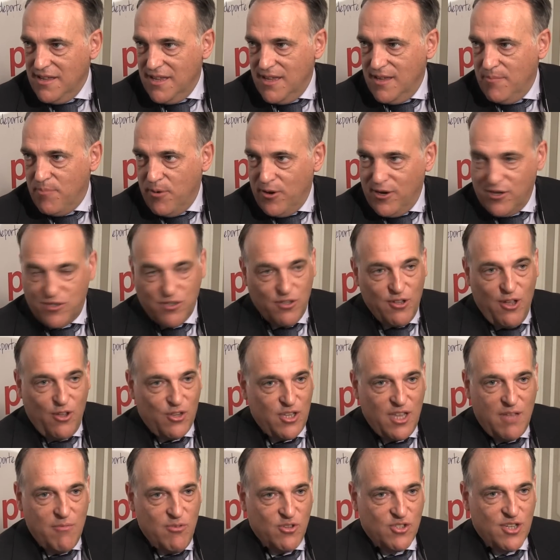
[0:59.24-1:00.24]
Y por eso no
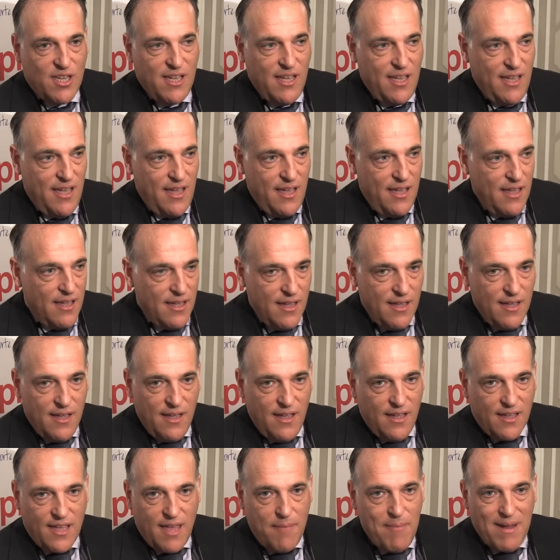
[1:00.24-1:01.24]
tenemos que
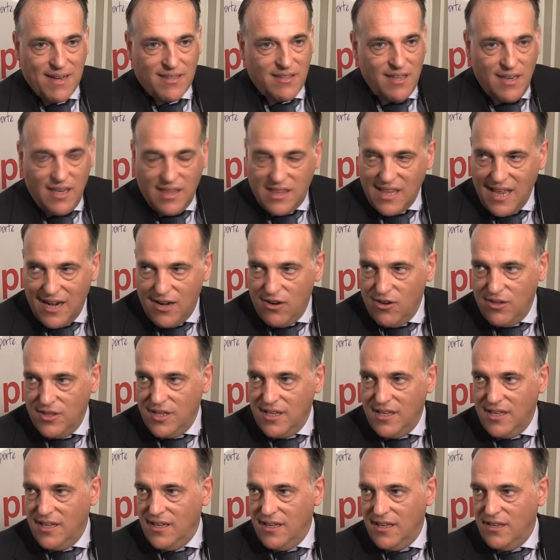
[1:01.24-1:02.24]
martirizarlo,
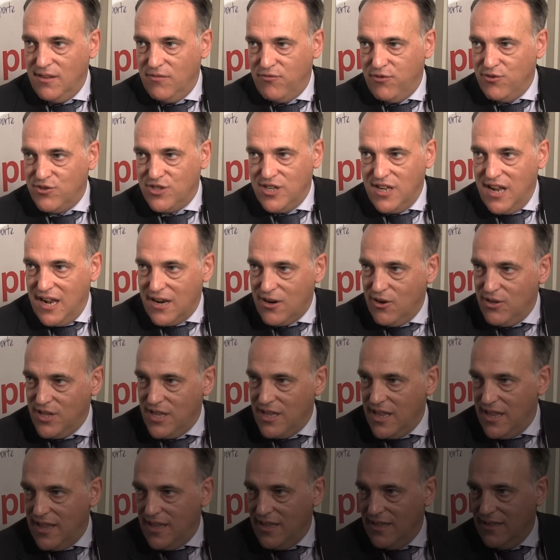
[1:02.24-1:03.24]
ni fusilarlo, ni
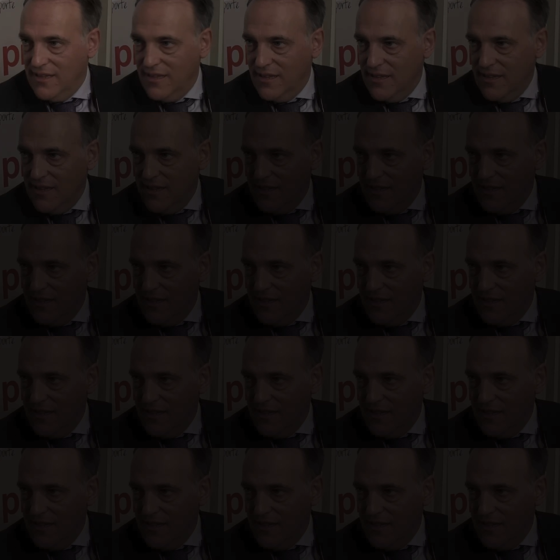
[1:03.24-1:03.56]
nada